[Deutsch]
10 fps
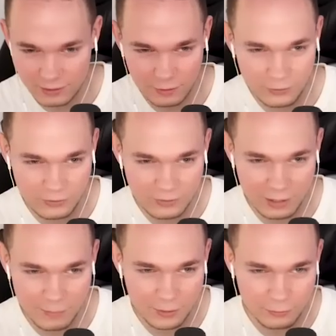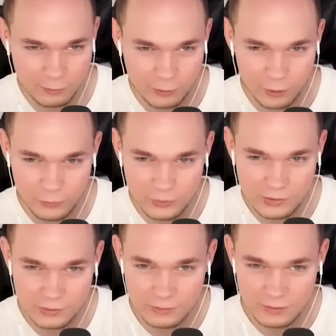Hier außen kann man auf jeden Fall auch nicht
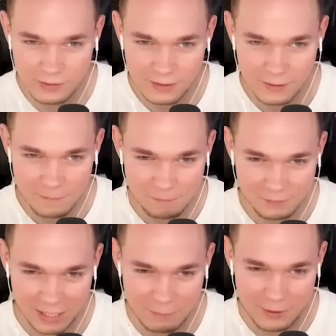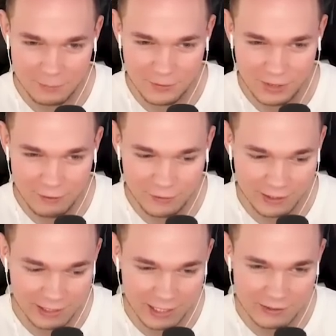hin. Am Ende bist du einfach in der
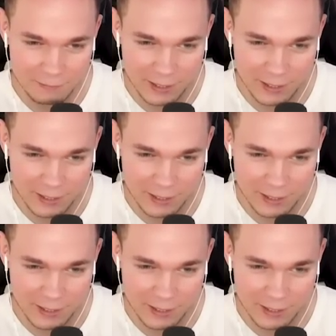gleichen